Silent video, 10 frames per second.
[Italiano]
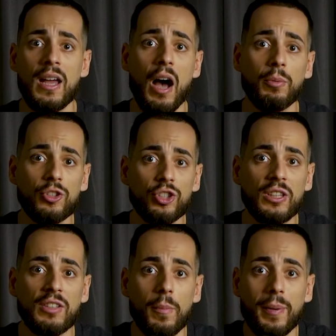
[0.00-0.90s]
ha un
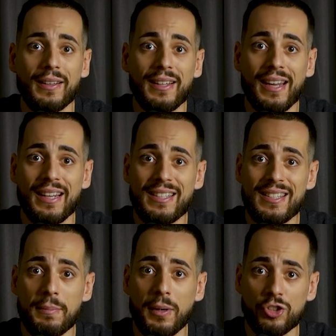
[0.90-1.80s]
incentivo a prendere i
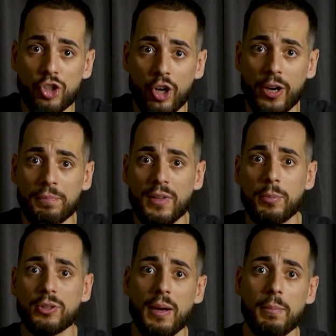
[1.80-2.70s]
rischi maggiori, che
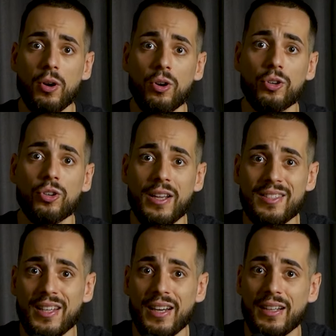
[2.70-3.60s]
potrebbero non
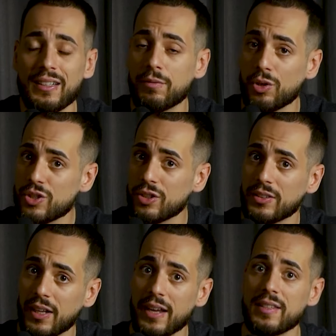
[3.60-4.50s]
essere nel vostro
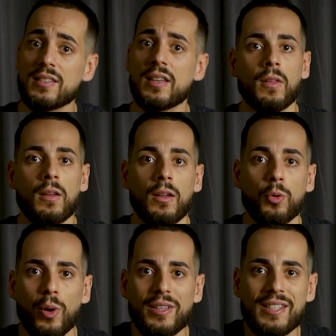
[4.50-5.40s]
interesse.
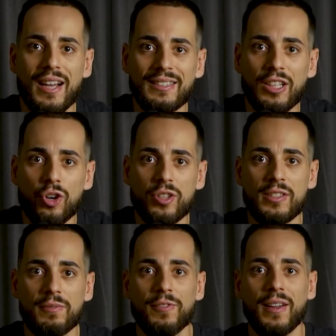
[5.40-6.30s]
Questi alti costi
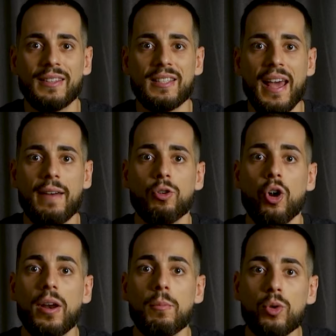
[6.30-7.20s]
infatti servono a
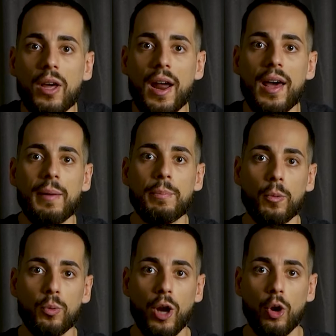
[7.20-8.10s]
remunerare
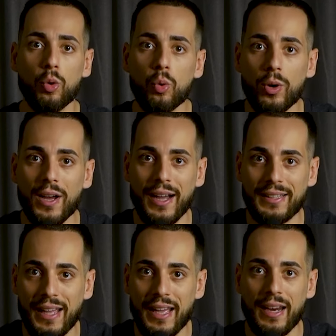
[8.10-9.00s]
proprio una lunga
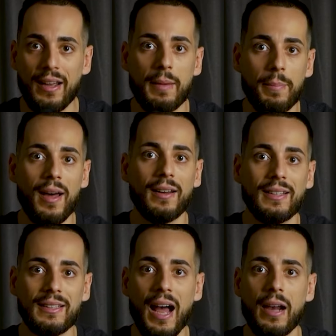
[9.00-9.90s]
catena che
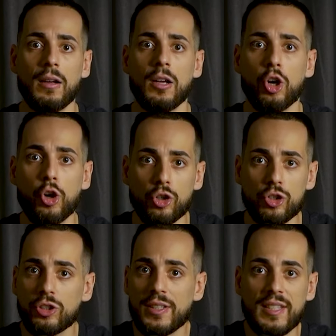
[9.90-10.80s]
parte dal
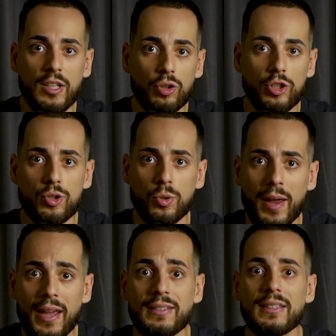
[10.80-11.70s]
costo dei singoli
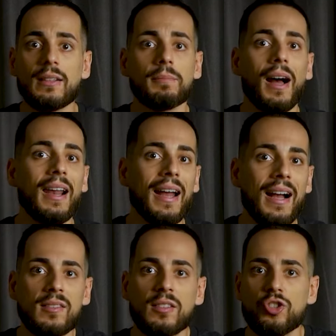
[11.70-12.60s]
strumenti, alle
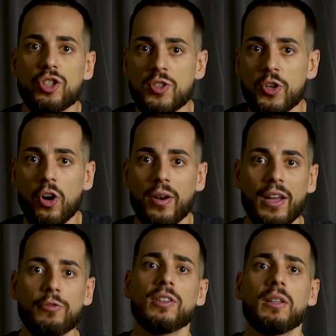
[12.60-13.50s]
case di gestione che
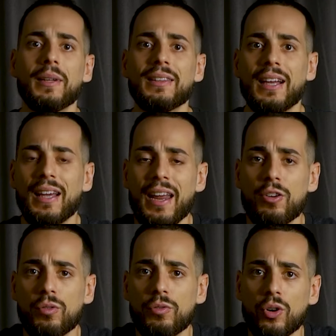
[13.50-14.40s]
effettivamente
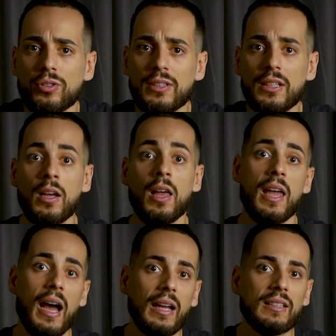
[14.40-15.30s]
creano i fondi
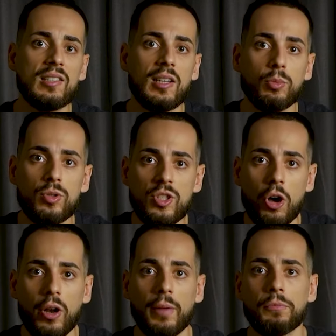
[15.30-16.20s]
e alla
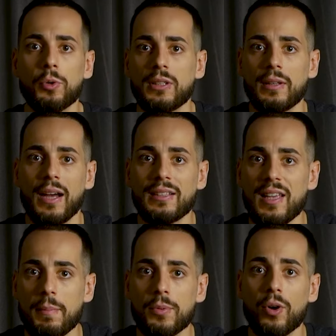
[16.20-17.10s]
distribuzione, quindi ad
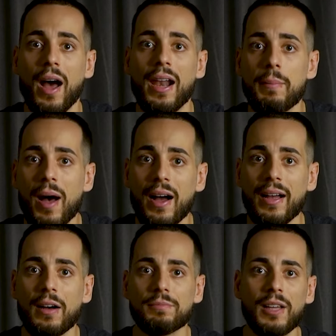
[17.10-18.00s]
esempio alla
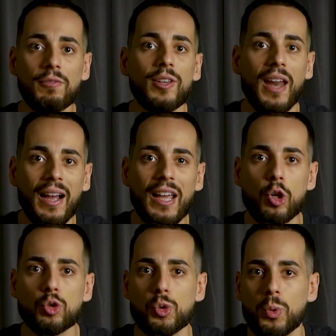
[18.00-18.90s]
banca e infine anche ai
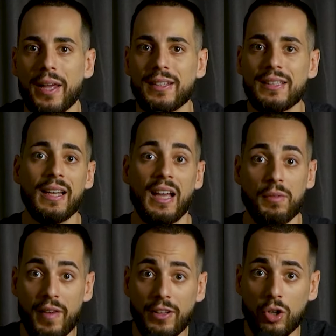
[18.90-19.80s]
consulenti che vi
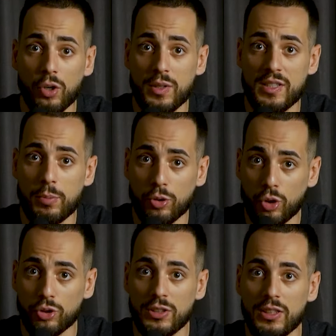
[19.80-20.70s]
vendono questi
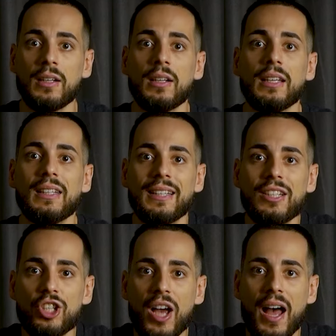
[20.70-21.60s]
prodotti. In
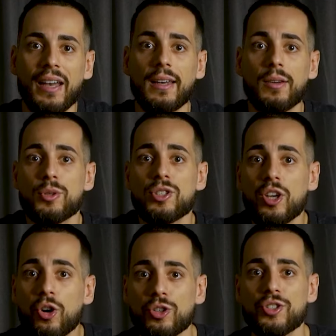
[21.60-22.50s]
dieci anni questi
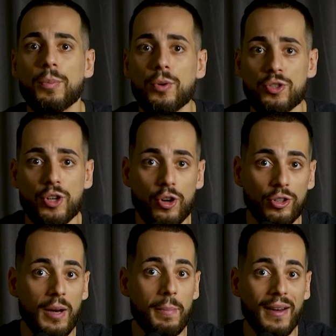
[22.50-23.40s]
costi possono
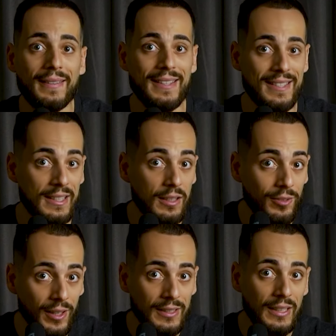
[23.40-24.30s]
erodere parte
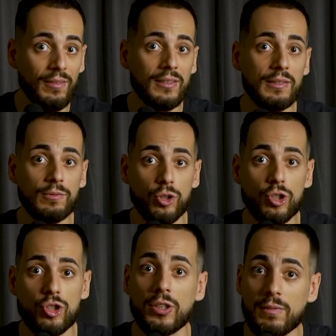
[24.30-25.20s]
significativa del
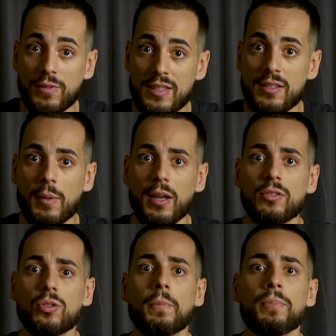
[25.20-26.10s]
vostro
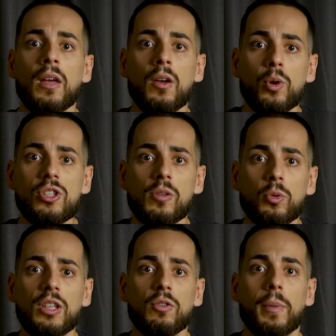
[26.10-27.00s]
investimento. Questo è il
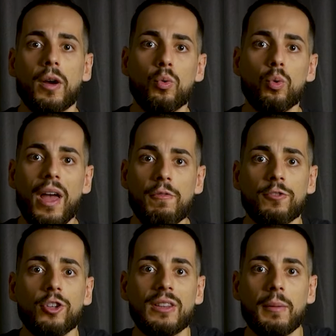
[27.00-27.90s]
motivo per cui è
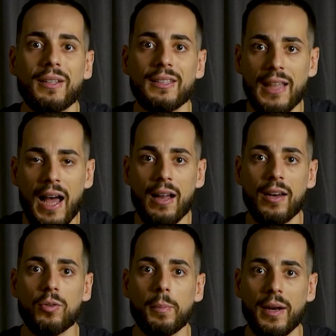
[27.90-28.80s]
fondamentale
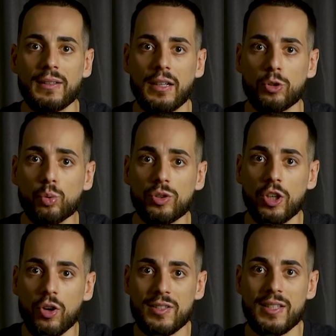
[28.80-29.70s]
comprendere tutti i
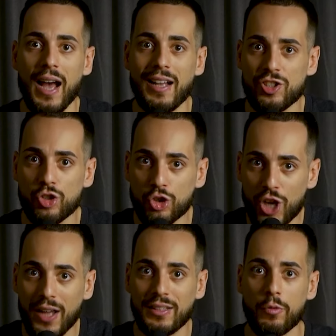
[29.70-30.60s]
costi
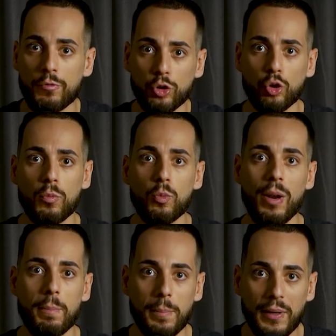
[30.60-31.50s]
associati a un fondo
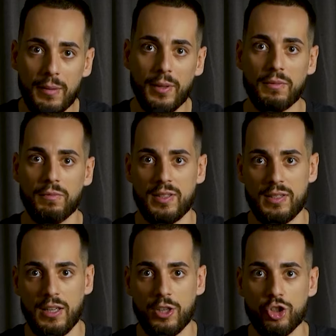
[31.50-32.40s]
comune prima di
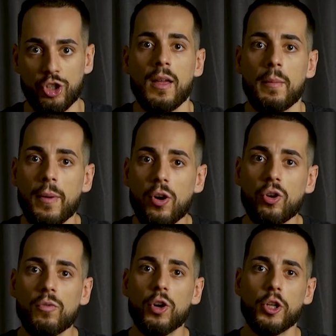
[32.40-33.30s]
investirci. Però
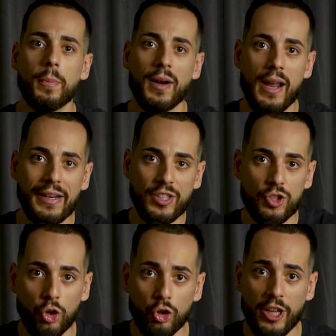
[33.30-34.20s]
non voglio parlare
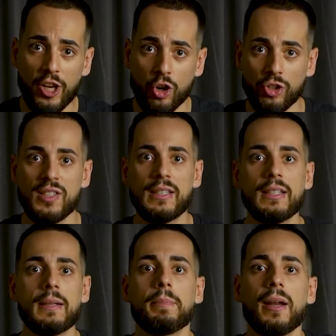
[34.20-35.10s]
solo dei
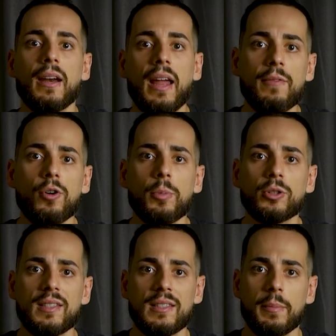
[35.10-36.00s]
costi, perché voi
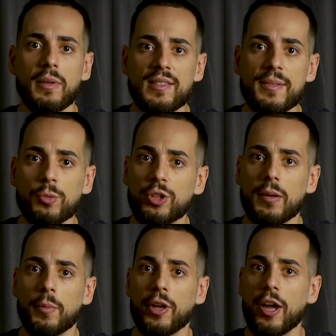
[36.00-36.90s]
potreste benissimo
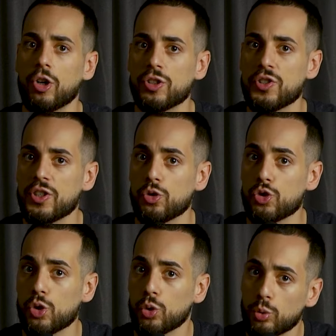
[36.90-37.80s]
dirmi che i costi non
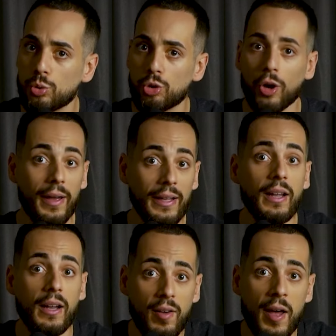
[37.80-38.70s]
sono tutto, ed è
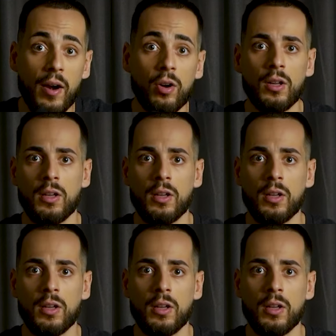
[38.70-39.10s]
anche vero.